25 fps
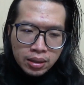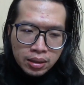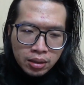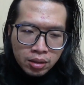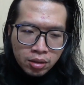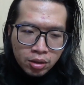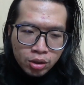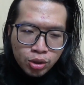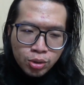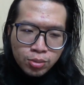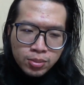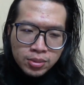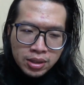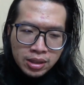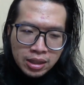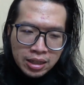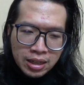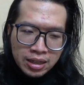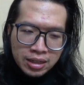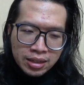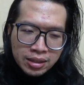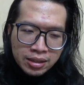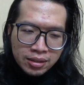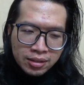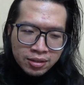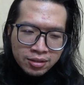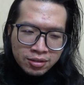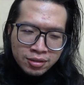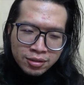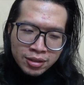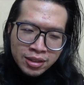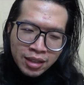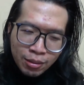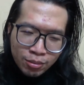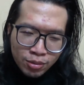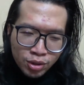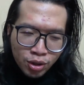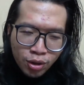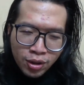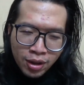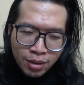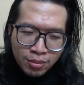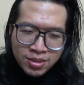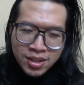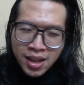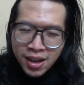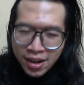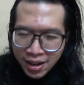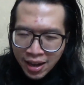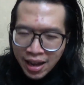nói chung rằng là cảm cho cảm
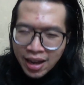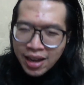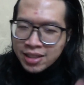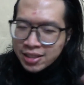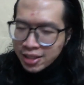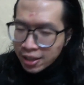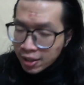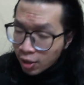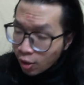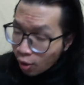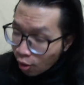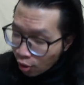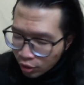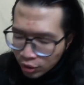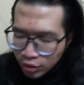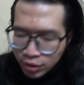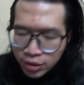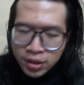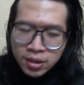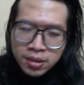giác khá là trẻ con